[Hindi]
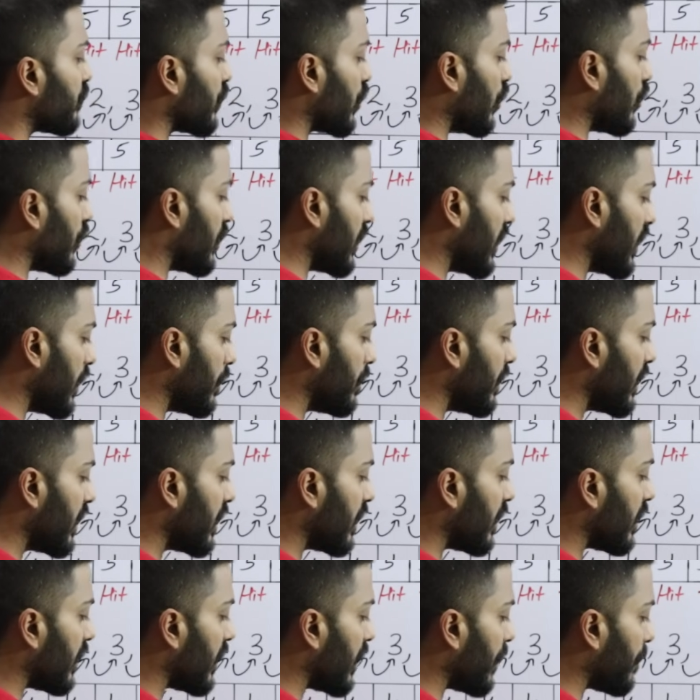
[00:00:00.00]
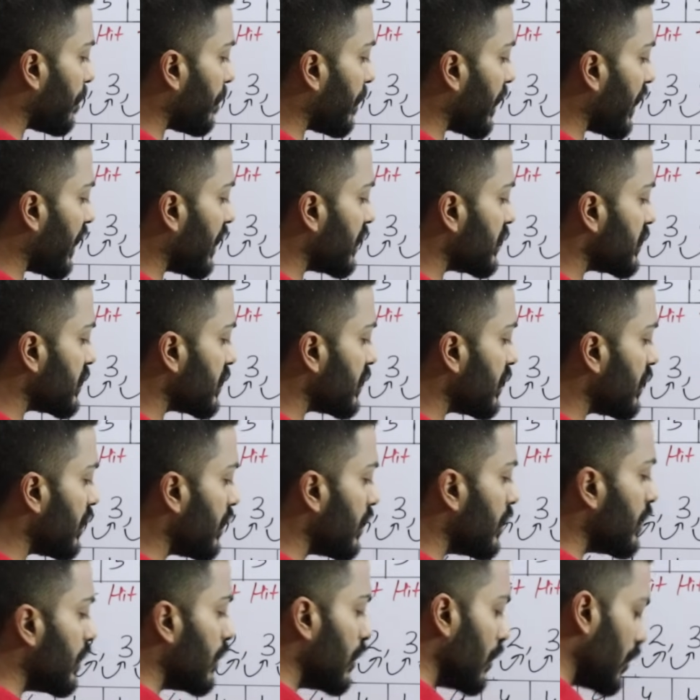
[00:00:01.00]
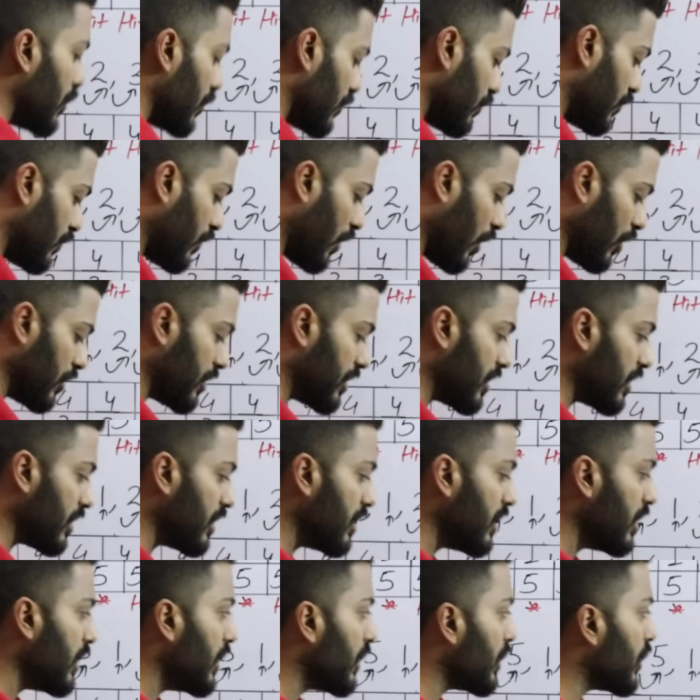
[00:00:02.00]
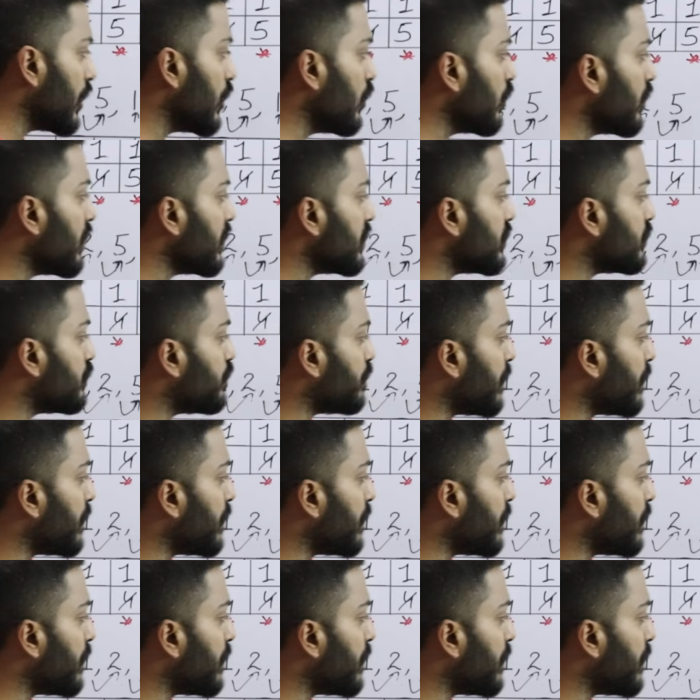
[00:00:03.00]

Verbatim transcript: और ये भी क्या है पेज फॉल्ट क्योंकि